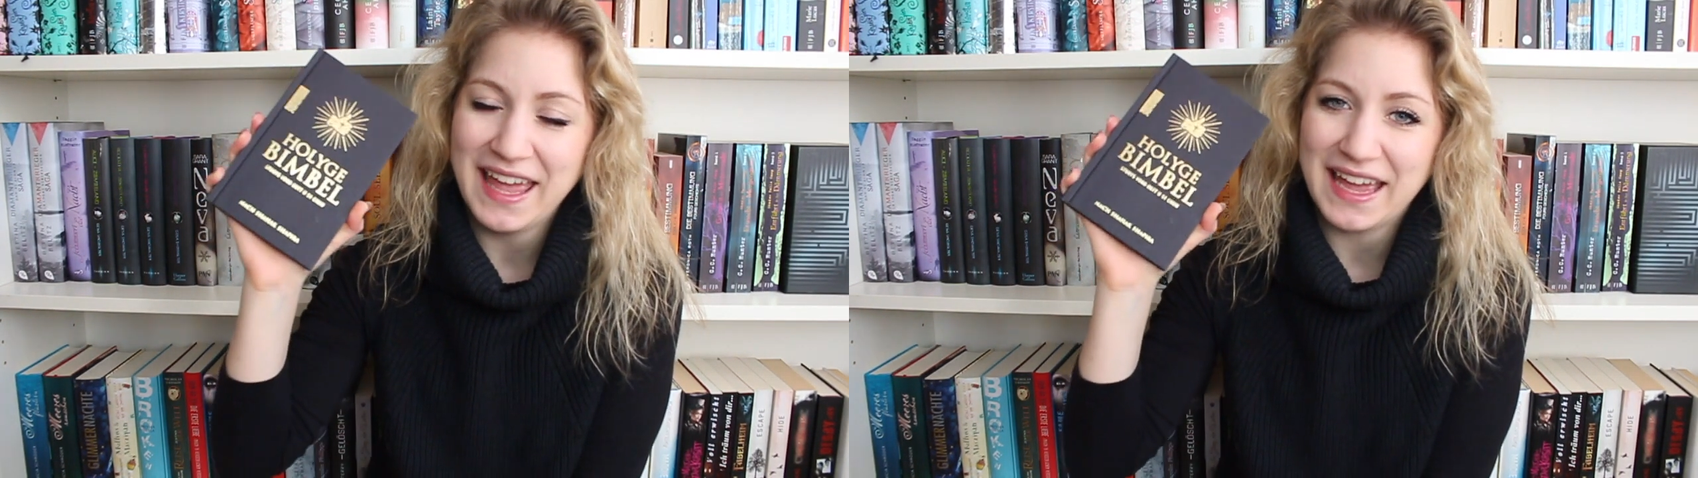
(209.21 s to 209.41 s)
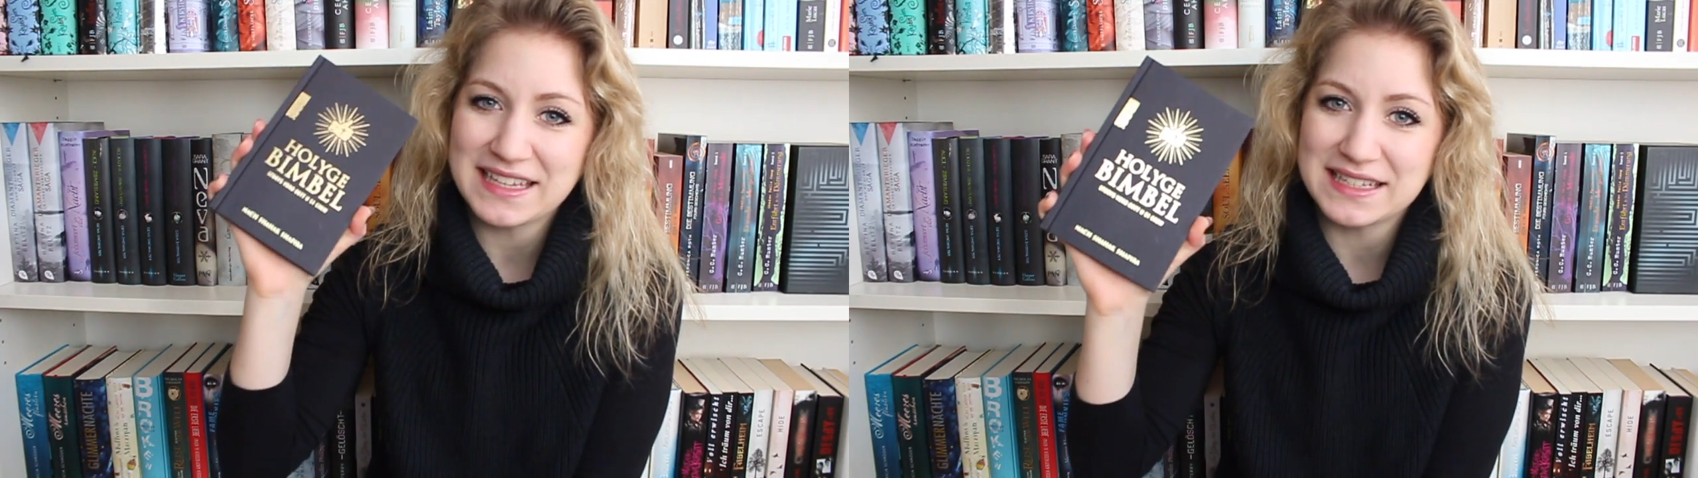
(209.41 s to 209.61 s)

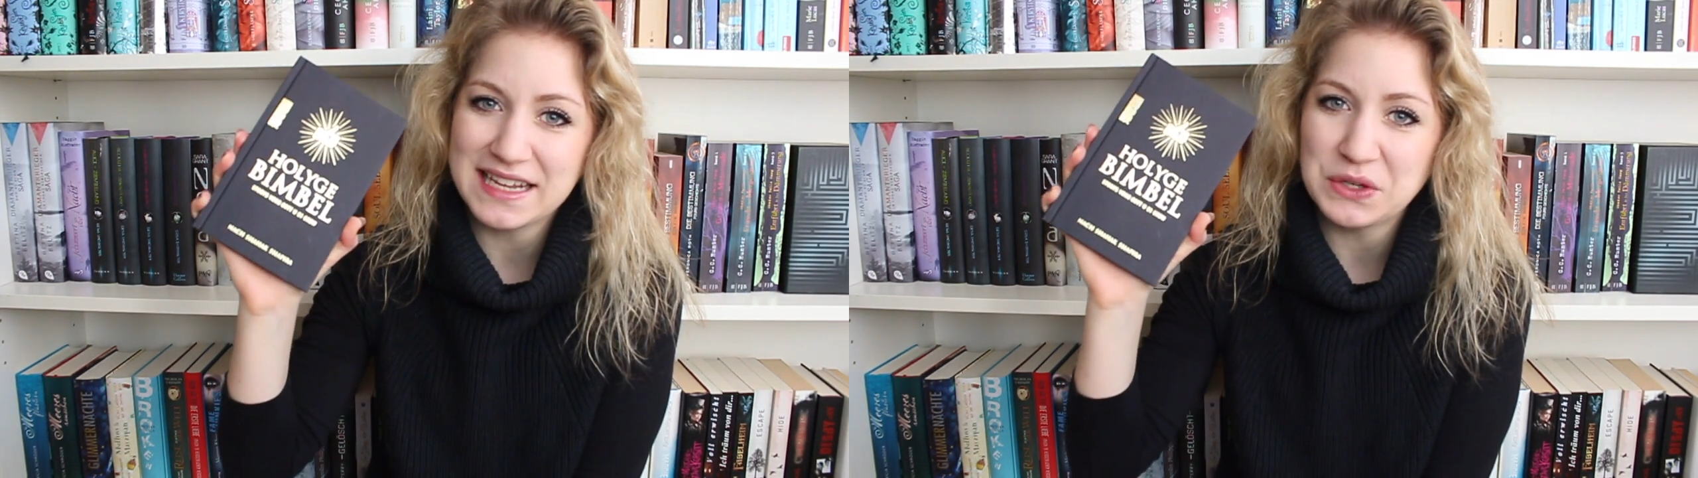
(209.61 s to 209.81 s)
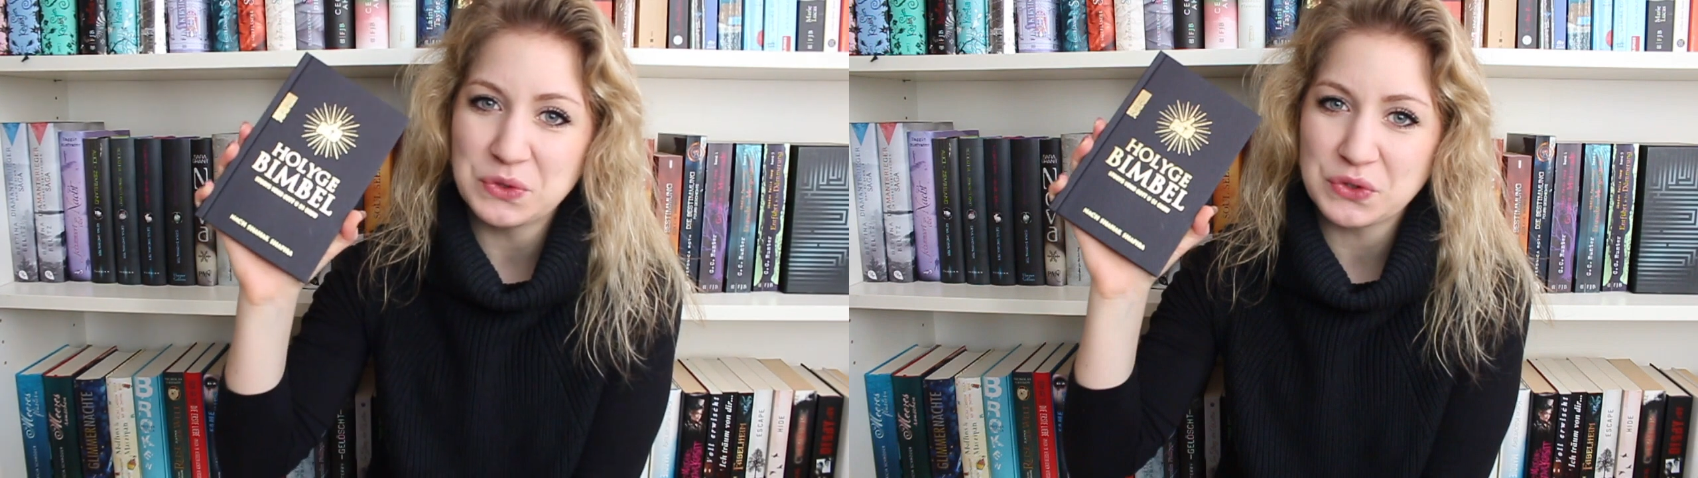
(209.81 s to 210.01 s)
es
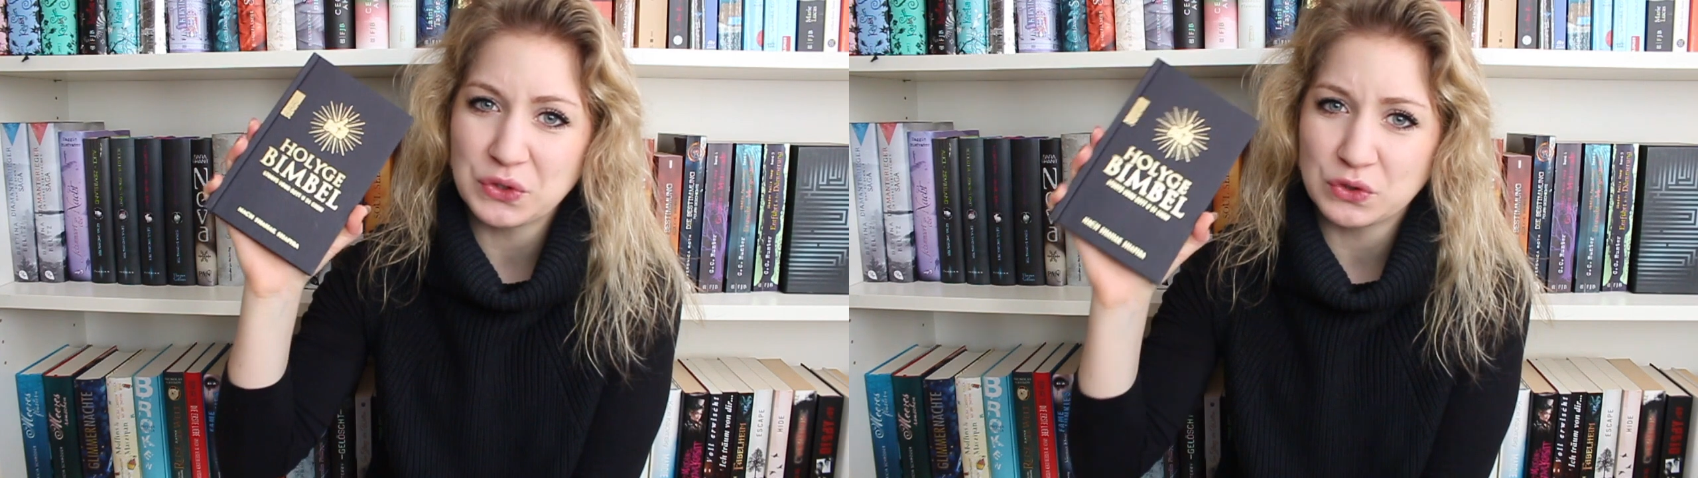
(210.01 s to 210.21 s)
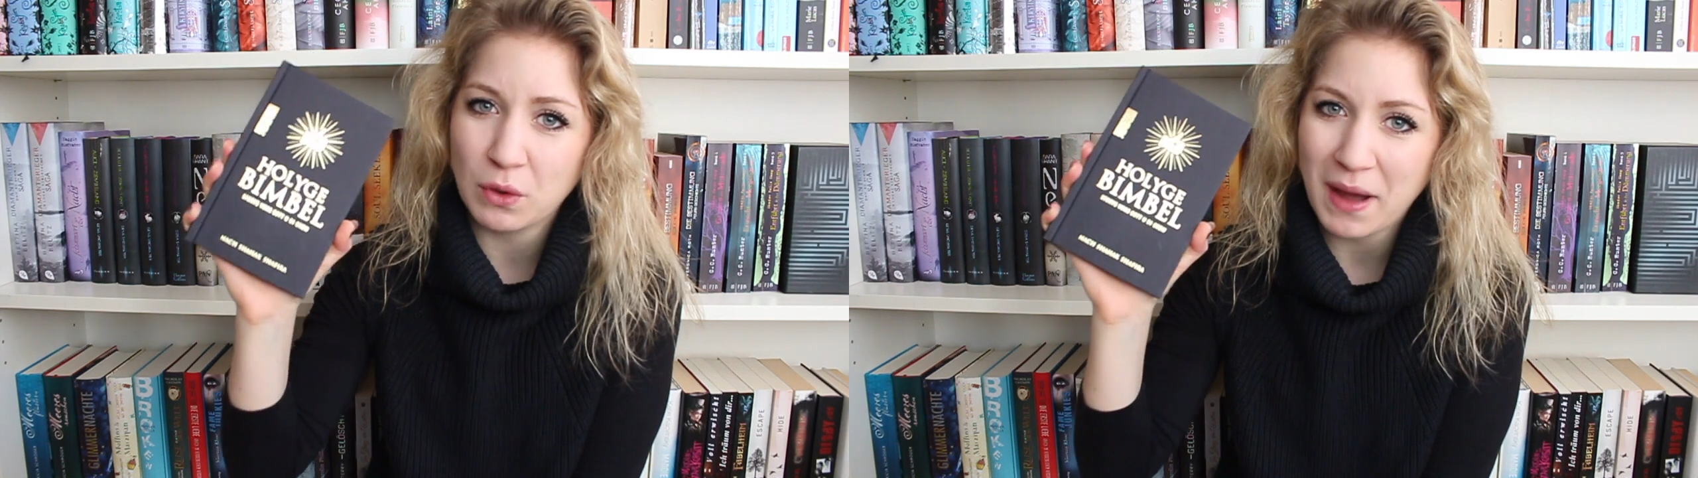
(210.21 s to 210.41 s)
nicht nur so
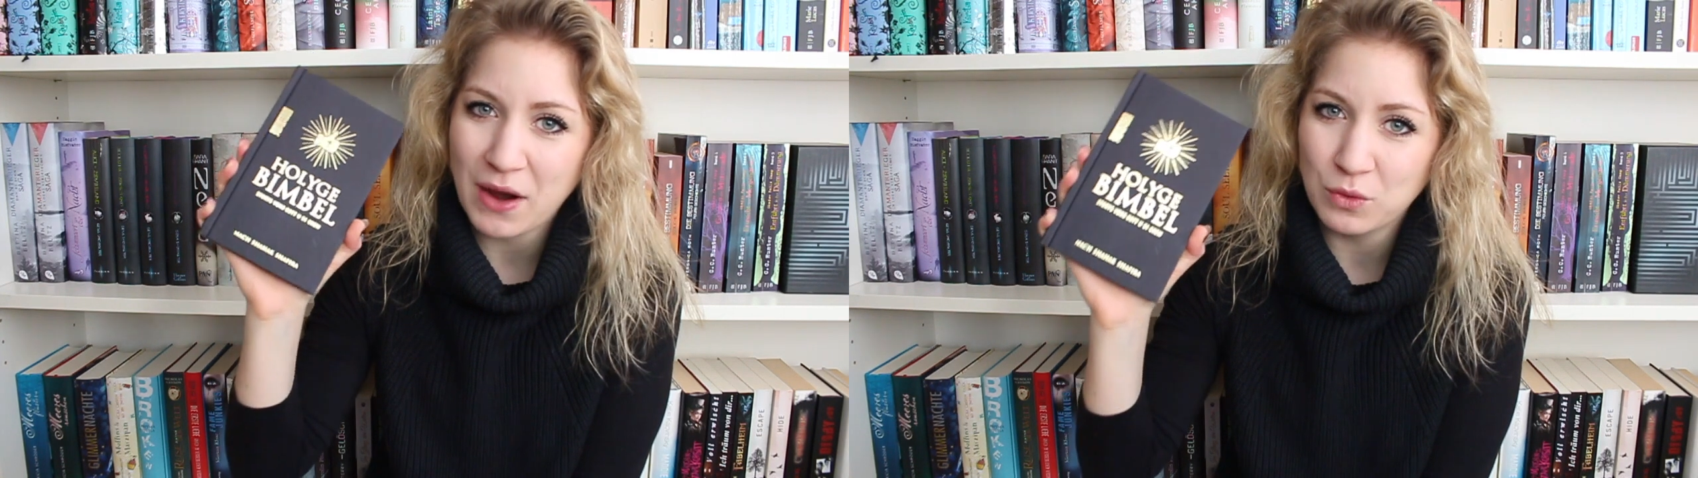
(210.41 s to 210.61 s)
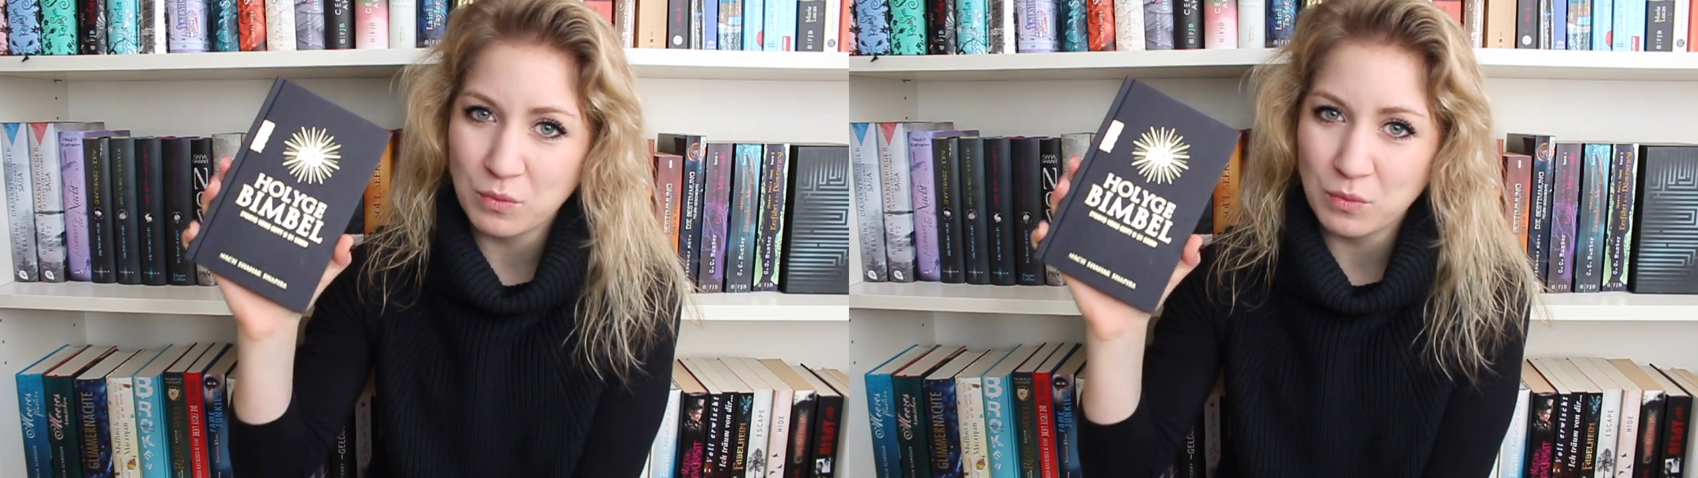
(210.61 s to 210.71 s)
ein dummer